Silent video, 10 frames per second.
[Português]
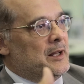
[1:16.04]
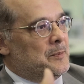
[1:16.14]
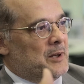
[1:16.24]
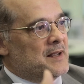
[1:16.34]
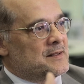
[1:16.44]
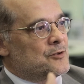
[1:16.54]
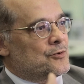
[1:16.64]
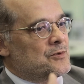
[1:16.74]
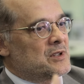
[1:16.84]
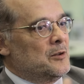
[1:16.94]
é, para essa
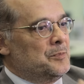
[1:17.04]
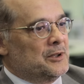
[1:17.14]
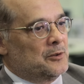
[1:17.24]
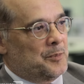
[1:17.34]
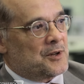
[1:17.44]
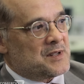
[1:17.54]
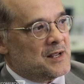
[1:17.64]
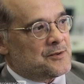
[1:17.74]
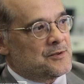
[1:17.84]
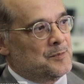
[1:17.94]
discussão pelo
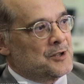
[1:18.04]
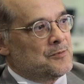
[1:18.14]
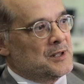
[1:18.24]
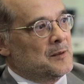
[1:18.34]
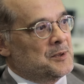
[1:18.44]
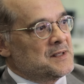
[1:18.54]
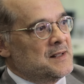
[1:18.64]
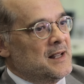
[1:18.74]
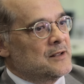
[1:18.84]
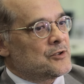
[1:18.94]
processo de impedimento da
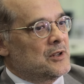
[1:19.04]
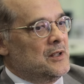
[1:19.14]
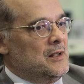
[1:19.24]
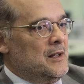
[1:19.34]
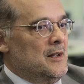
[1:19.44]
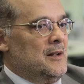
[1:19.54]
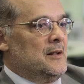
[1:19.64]
presidente, que,